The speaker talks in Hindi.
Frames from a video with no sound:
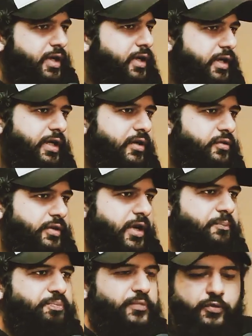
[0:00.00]
तरह करके कुछ
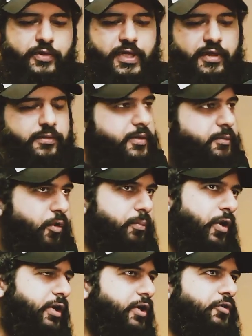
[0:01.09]
है वो ये
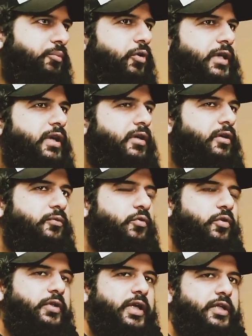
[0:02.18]
बॉडी डिस्मोरिया
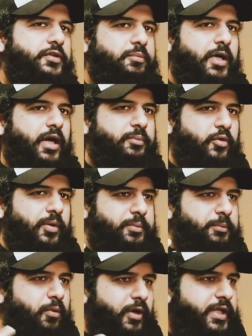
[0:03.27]
वो होता है कि जिसमें आपको
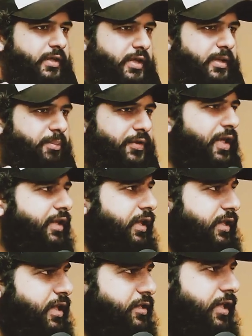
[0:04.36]
अपनी बॉडी की पसंद
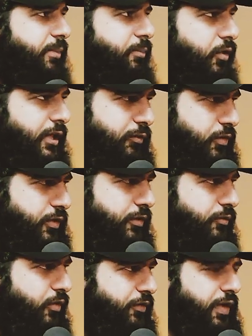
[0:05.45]
नहीं है शेप और ये वो
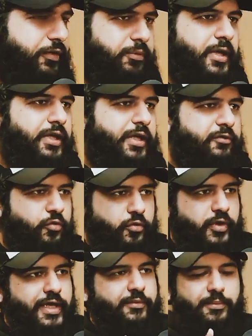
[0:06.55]
चीज़ वो इस सेंस हाँ। में है लेकिन वो
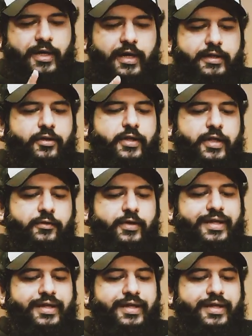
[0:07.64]
एक बाकायदा होता है कि वो